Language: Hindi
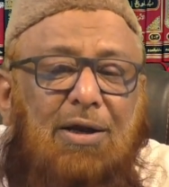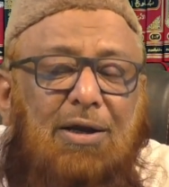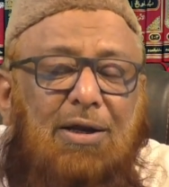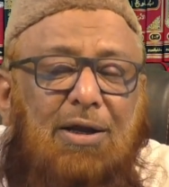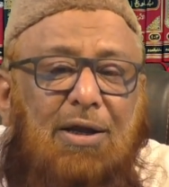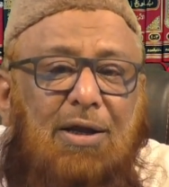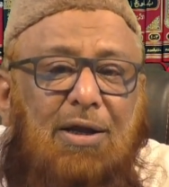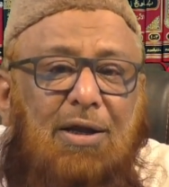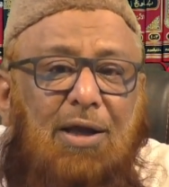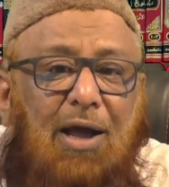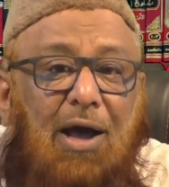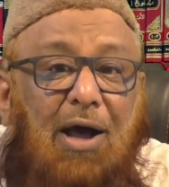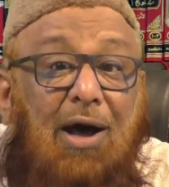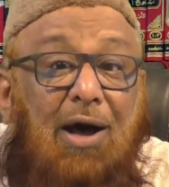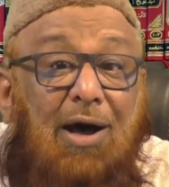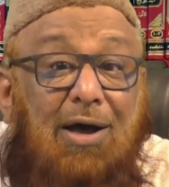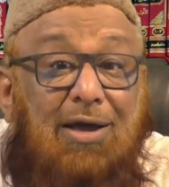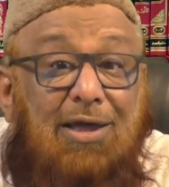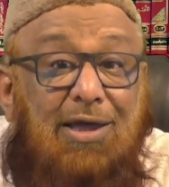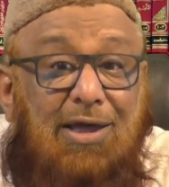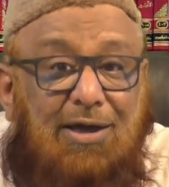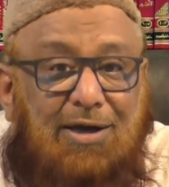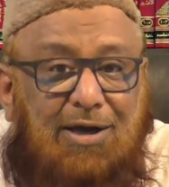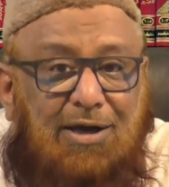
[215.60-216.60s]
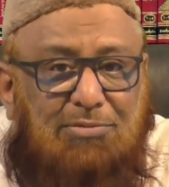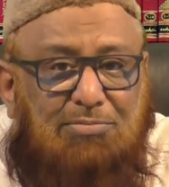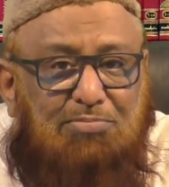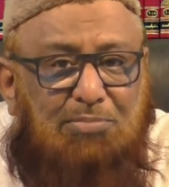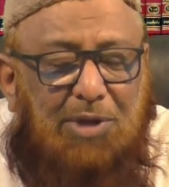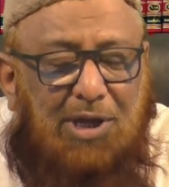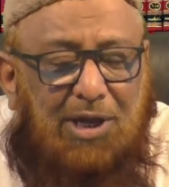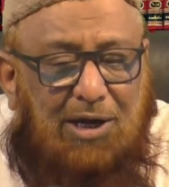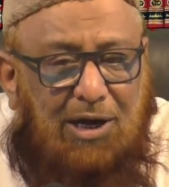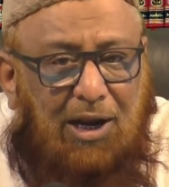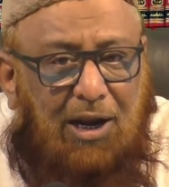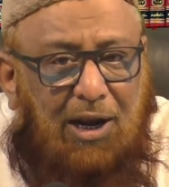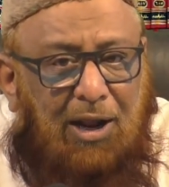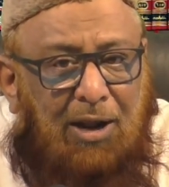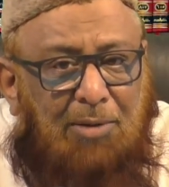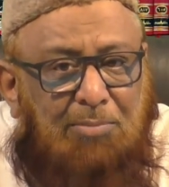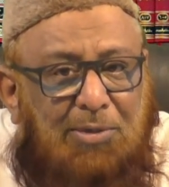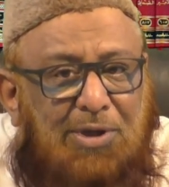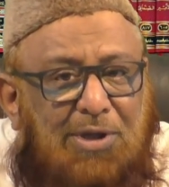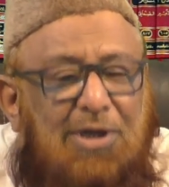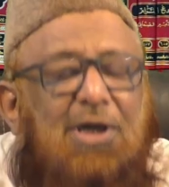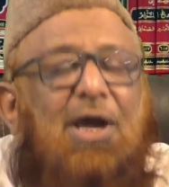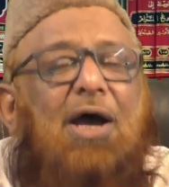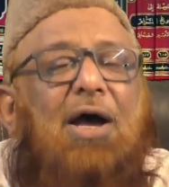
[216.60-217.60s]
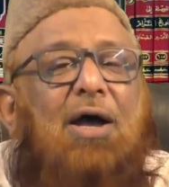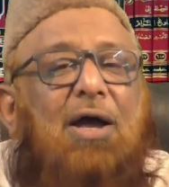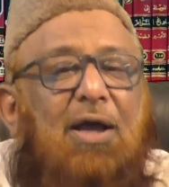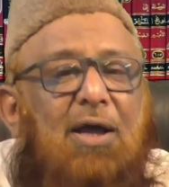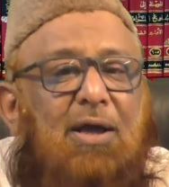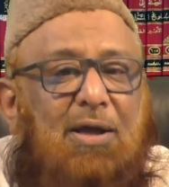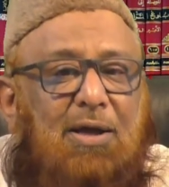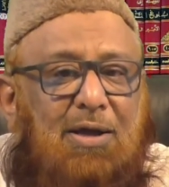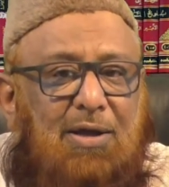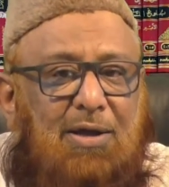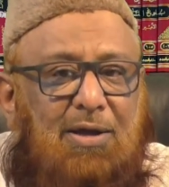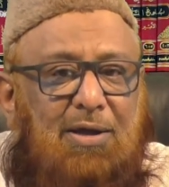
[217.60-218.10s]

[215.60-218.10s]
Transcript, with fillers: ने हकीकत में कलाम किया है